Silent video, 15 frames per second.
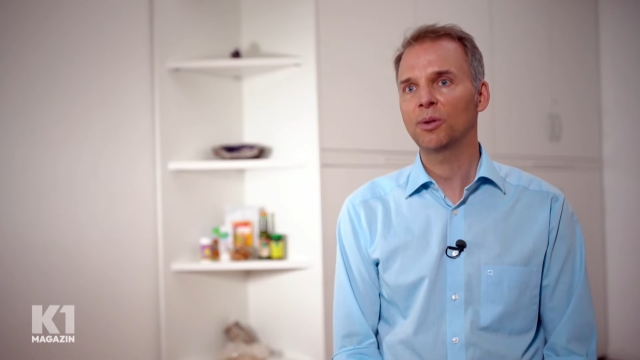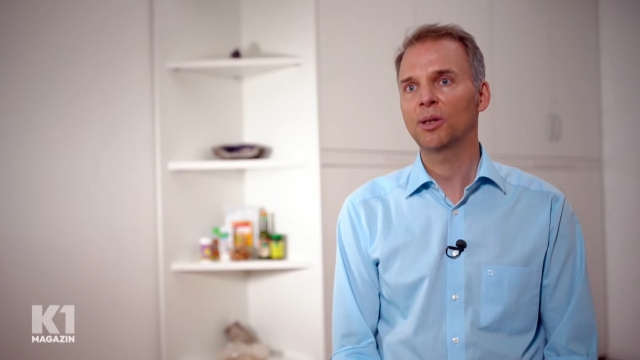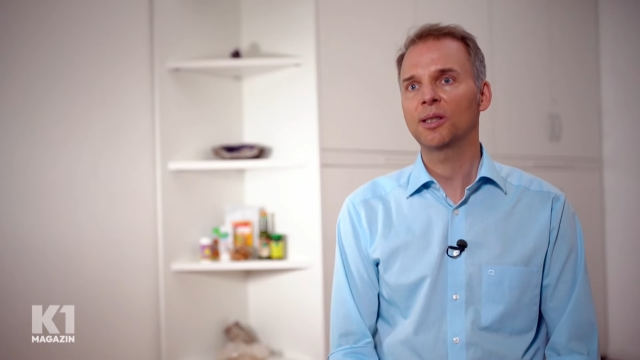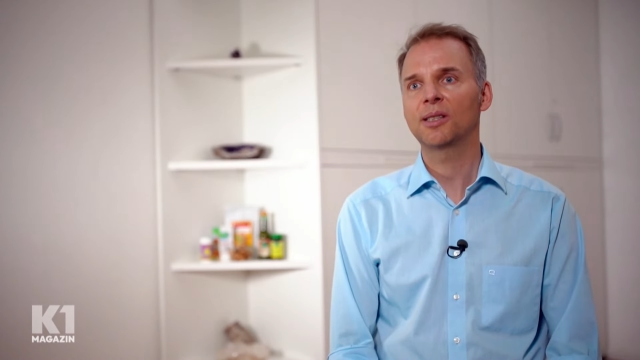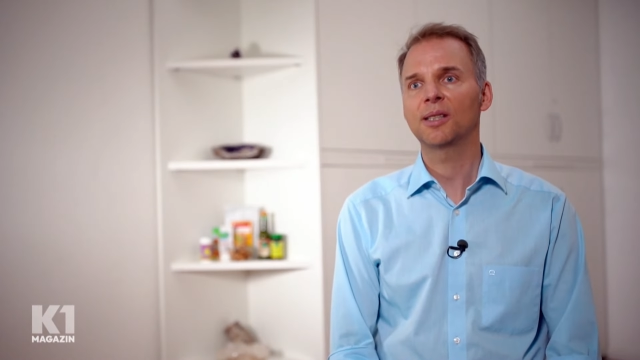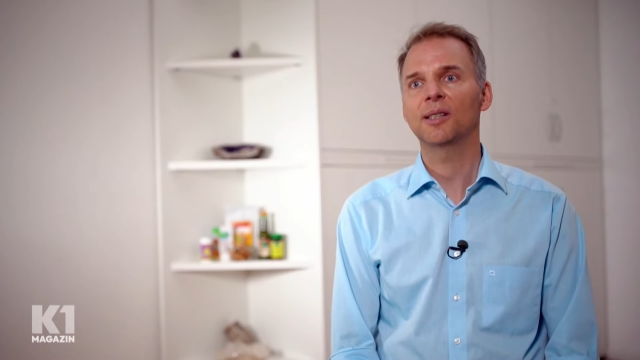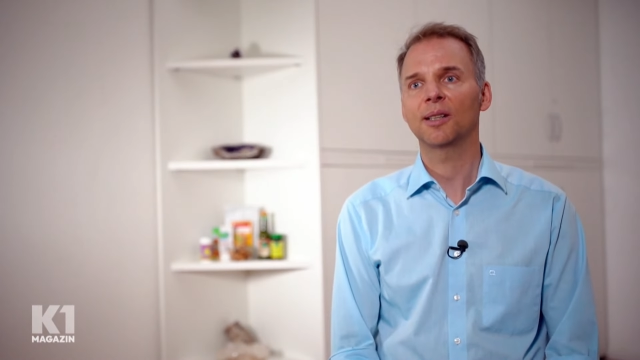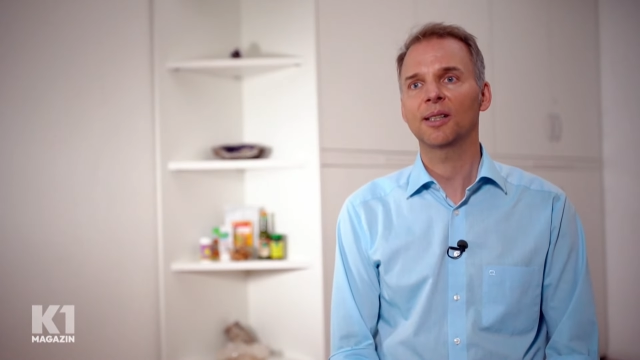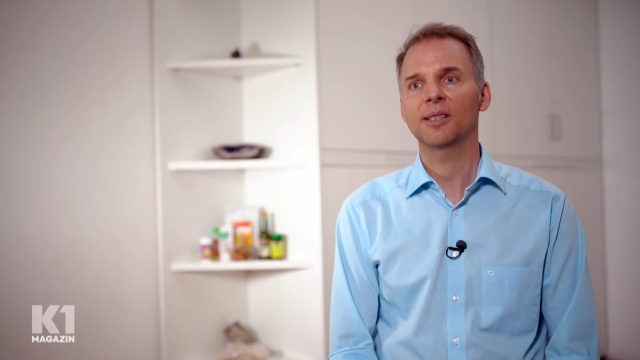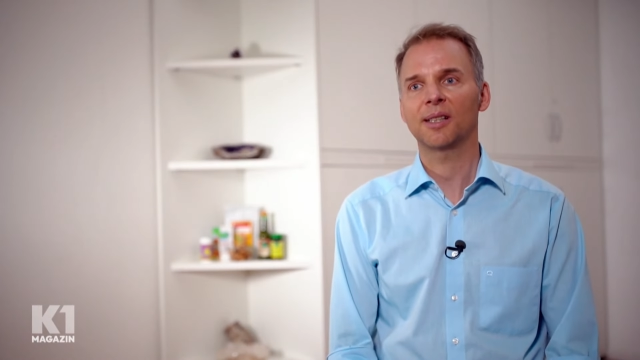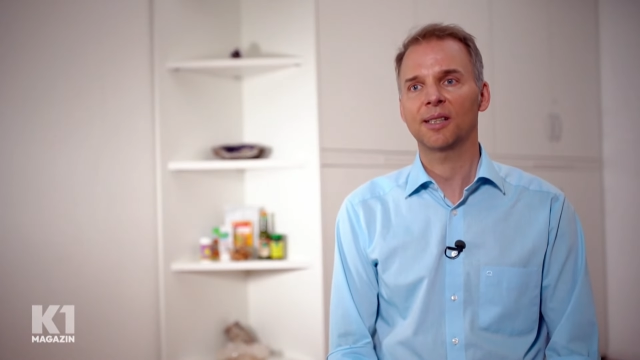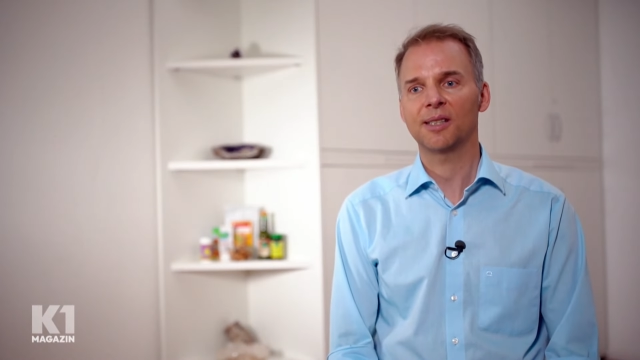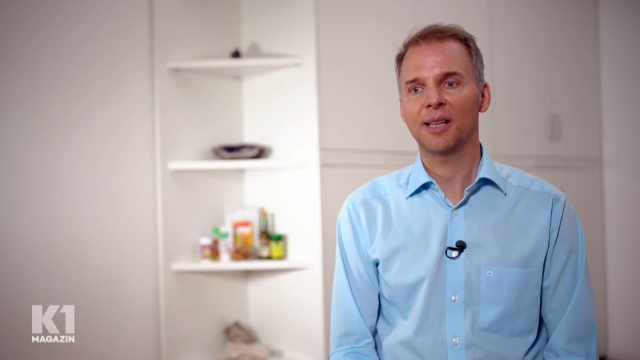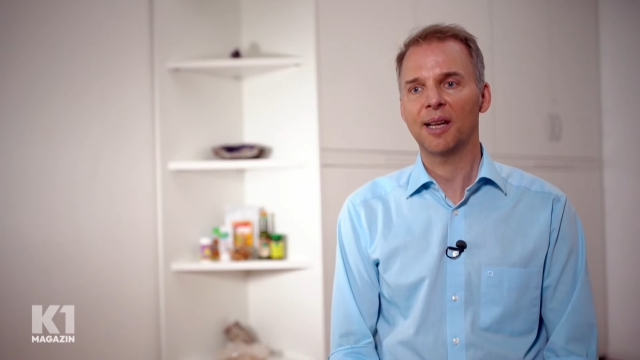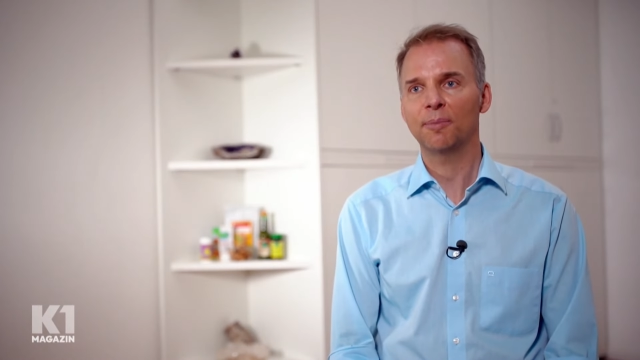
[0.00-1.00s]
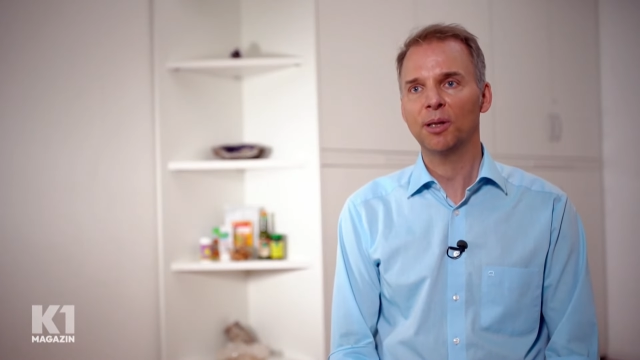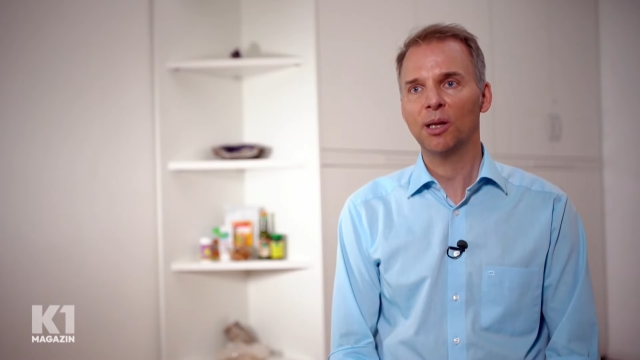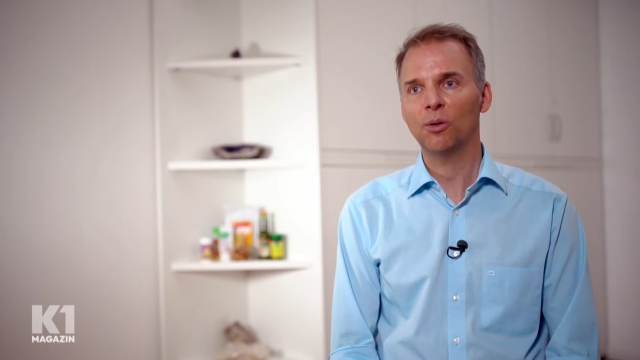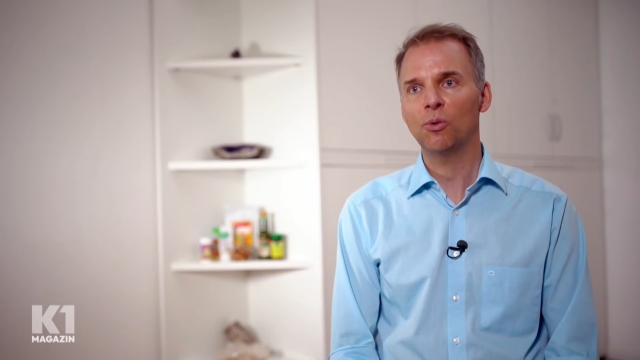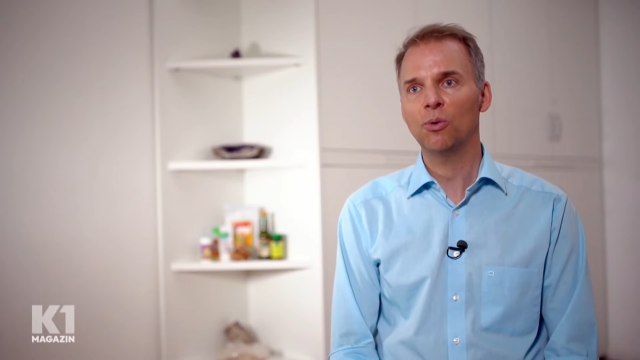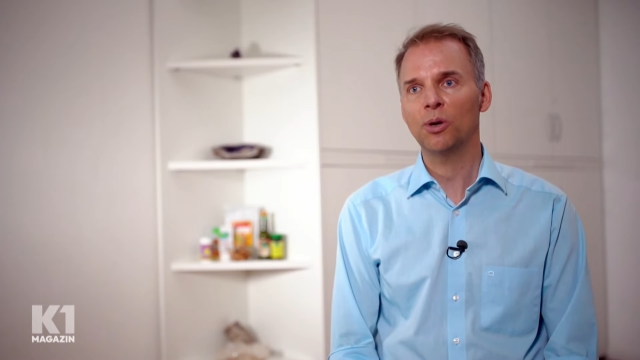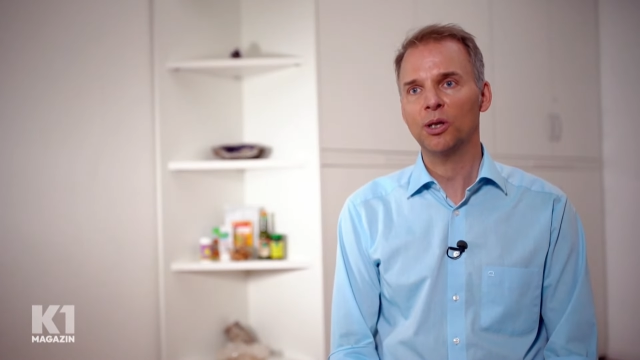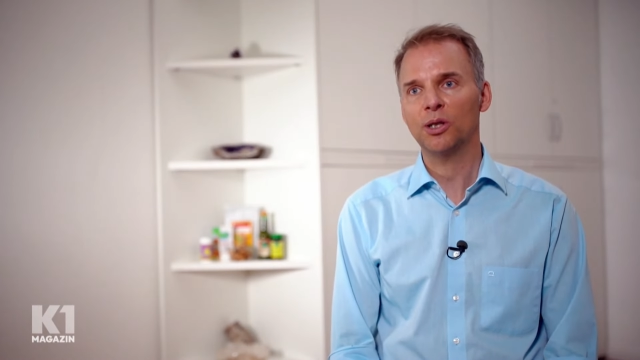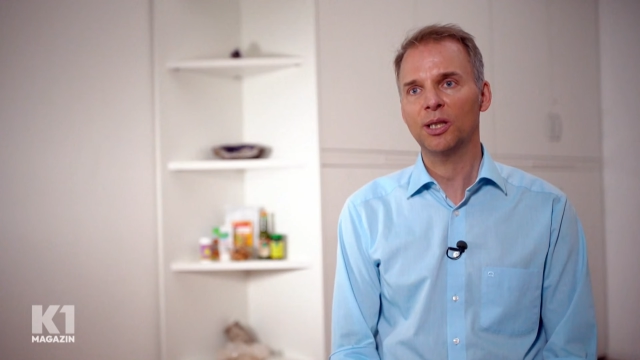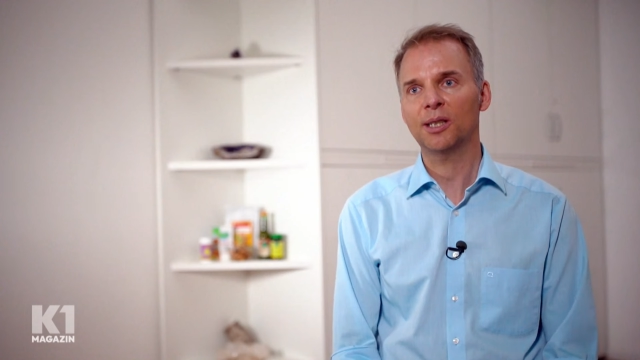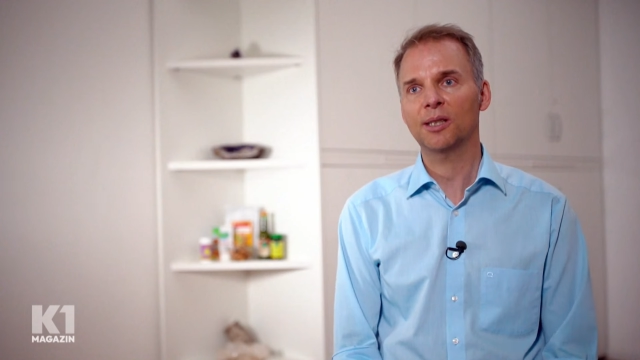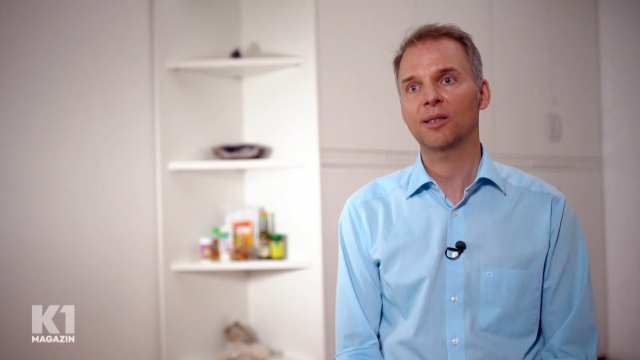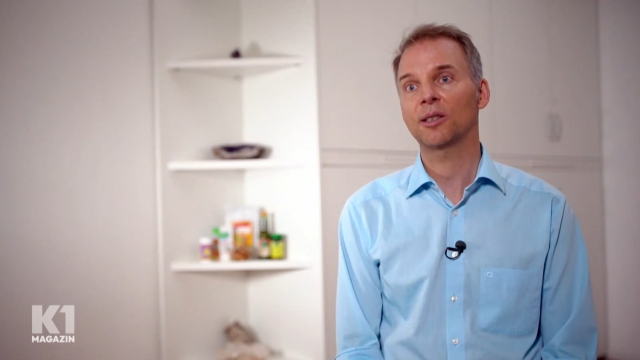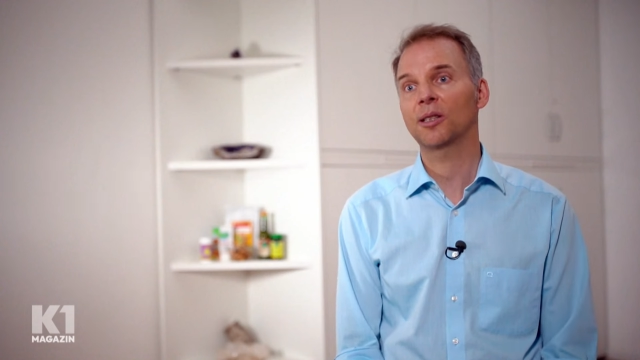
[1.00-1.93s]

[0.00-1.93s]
Medizin als Arzneimittel hochgeschätzt.